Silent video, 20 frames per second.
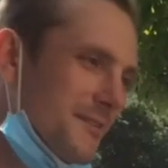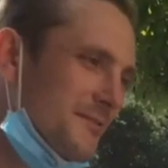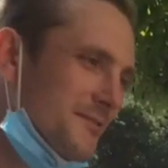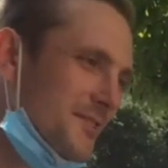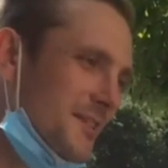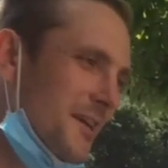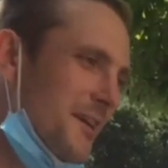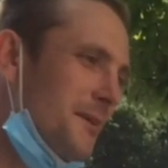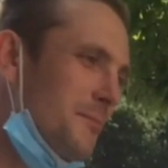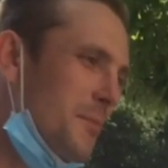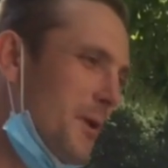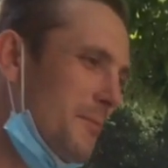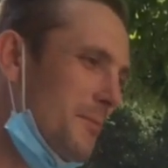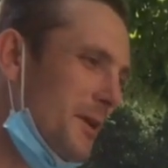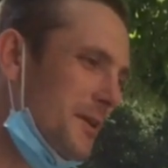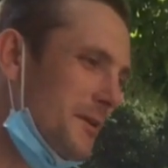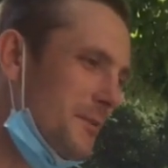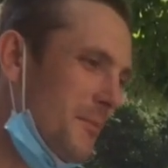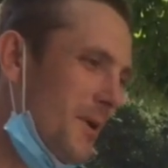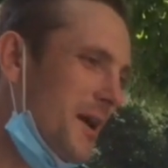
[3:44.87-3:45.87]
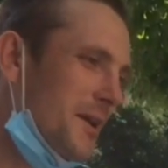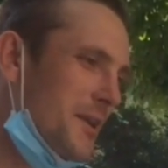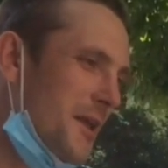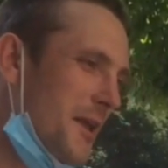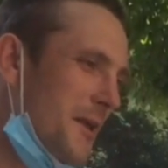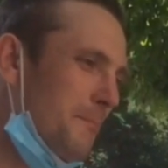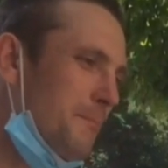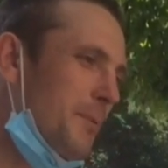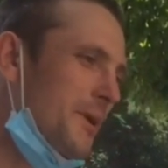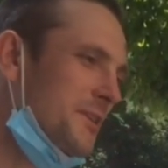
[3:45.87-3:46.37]

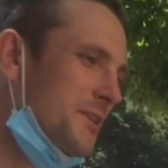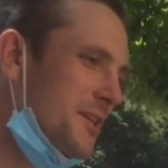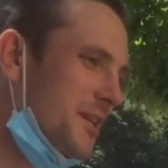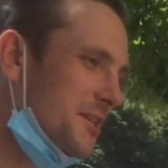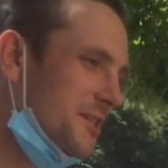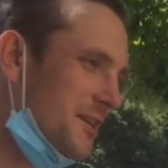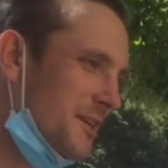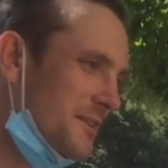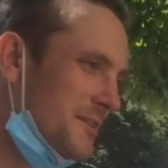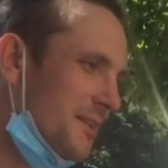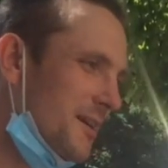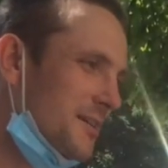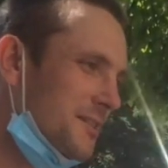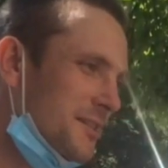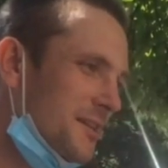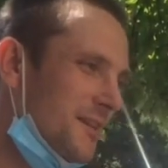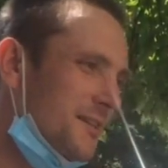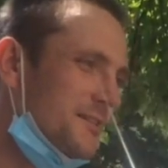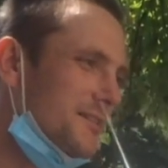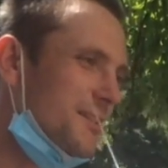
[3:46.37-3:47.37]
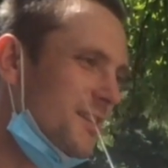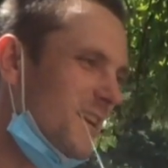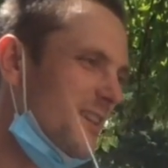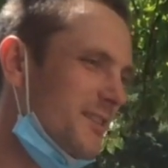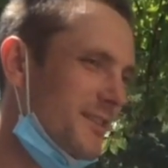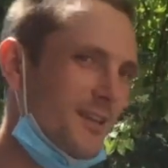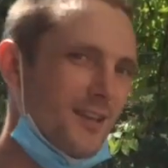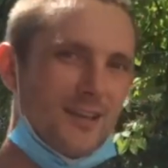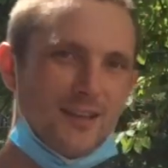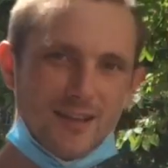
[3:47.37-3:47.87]
взаимопонимание и поддержка нашей
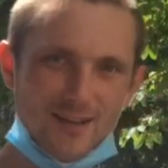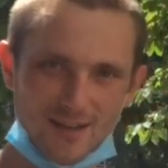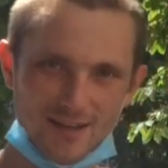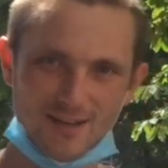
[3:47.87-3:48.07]
страны.